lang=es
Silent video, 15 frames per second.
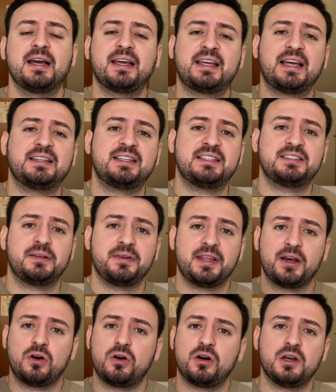quédate en este
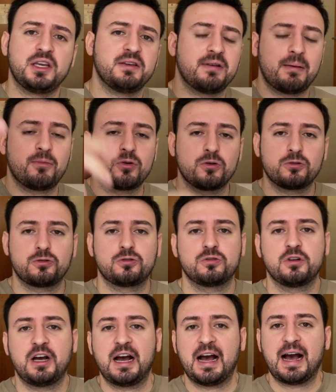video y vámonos
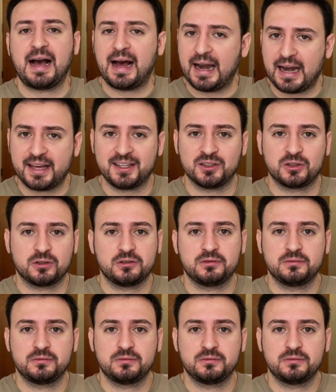a la intro.